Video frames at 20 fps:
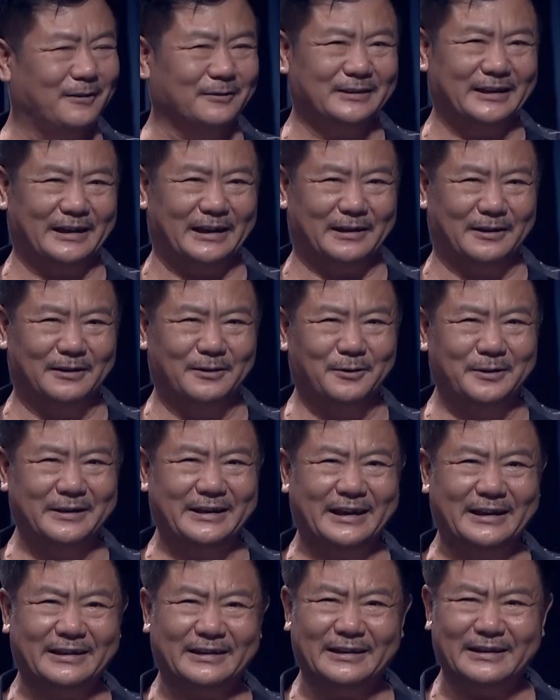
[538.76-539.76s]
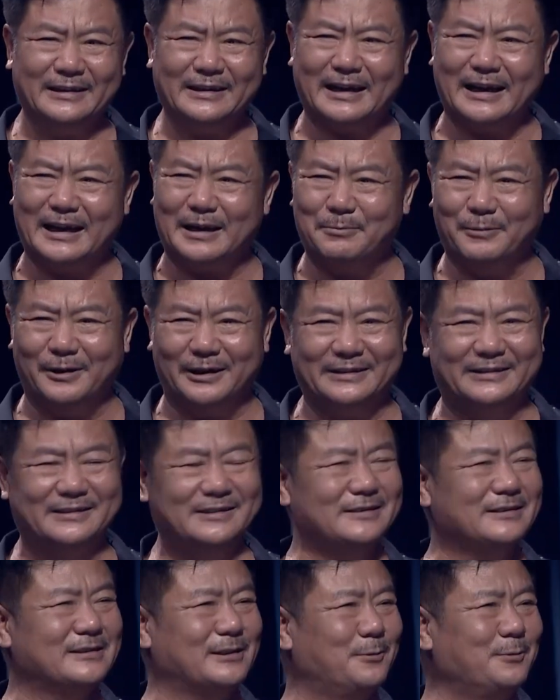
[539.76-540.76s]
có thể lôi hết tất cả mọi
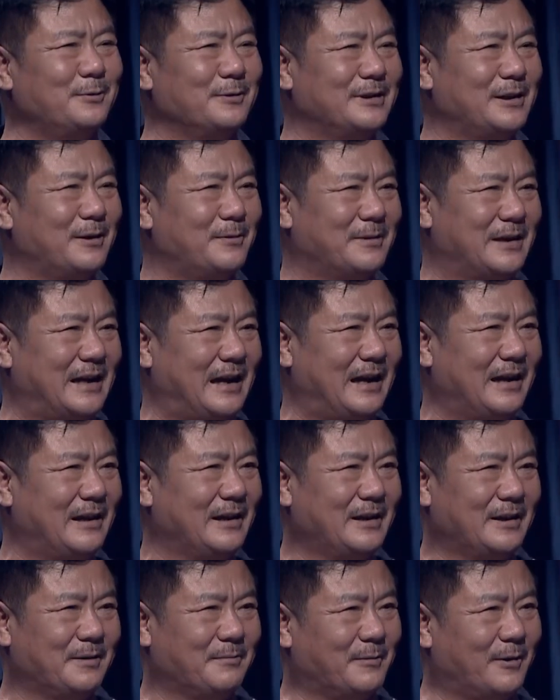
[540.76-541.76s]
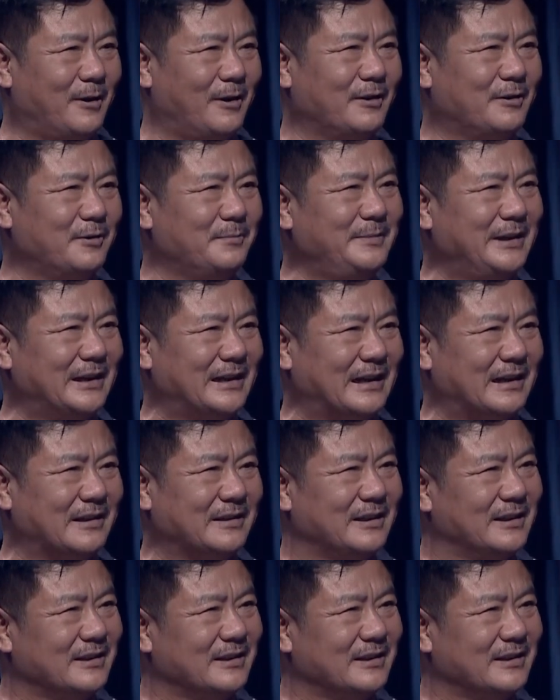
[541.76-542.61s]
thứ xấu của nhau ra mà họ không biết rằng